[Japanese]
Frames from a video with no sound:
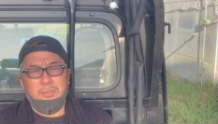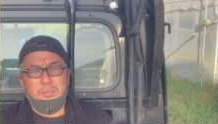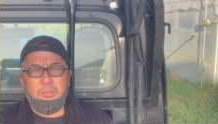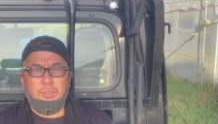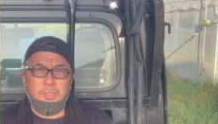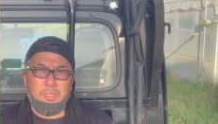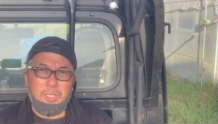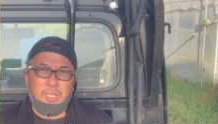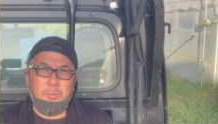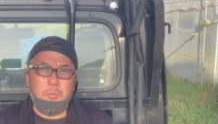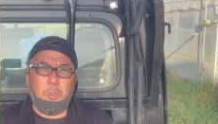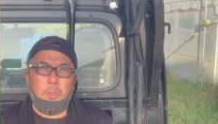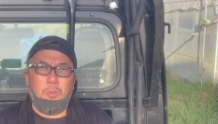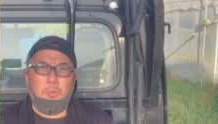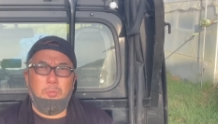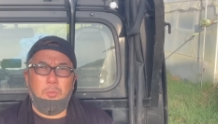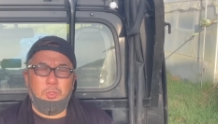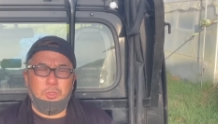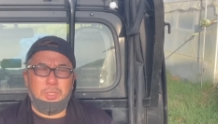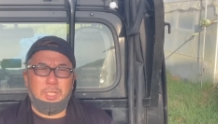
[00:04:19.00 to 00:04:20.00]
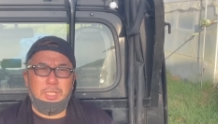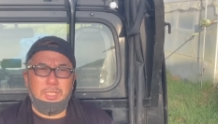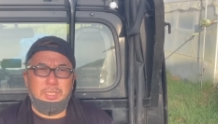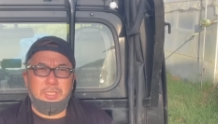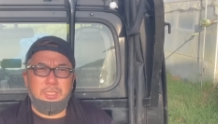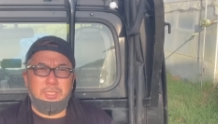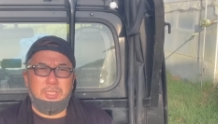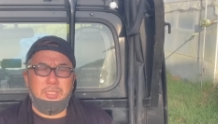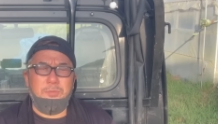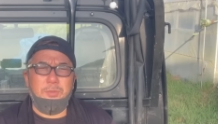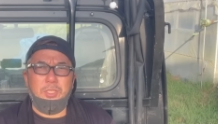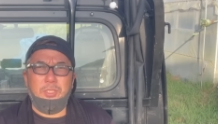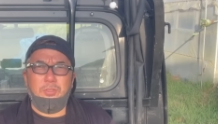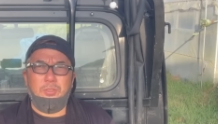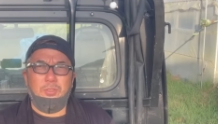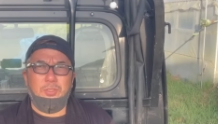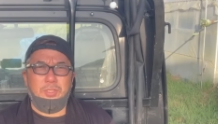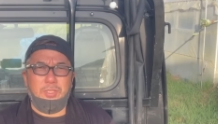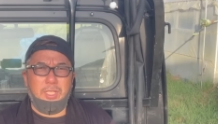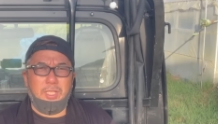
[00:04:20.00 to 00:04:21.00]
それでも僕は一市民
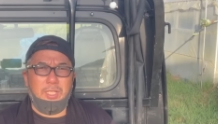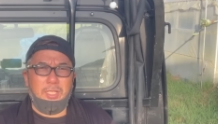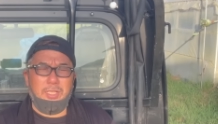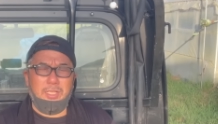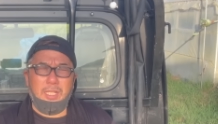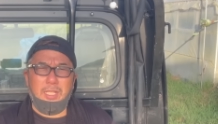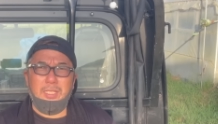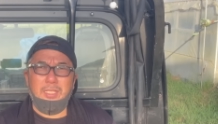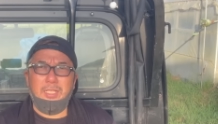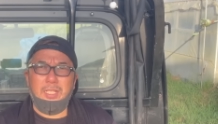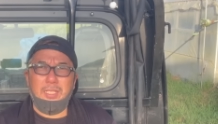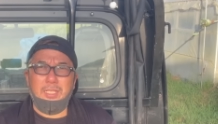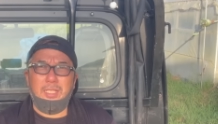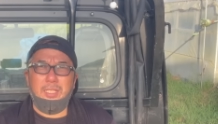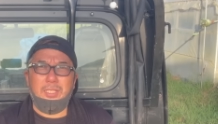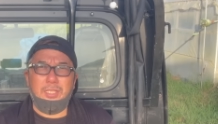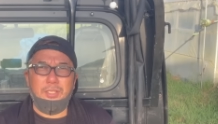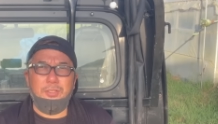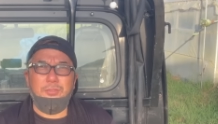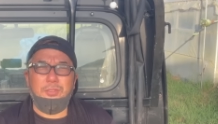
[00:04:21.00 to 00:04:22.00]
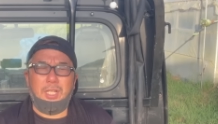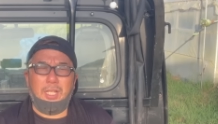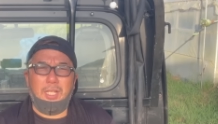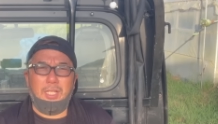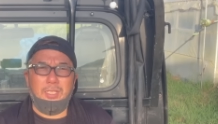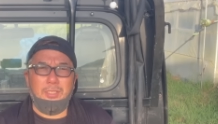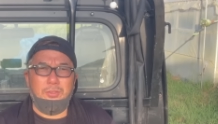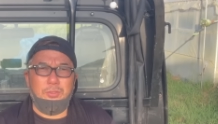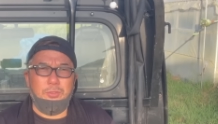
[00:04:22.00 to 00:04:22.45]
として何ができるか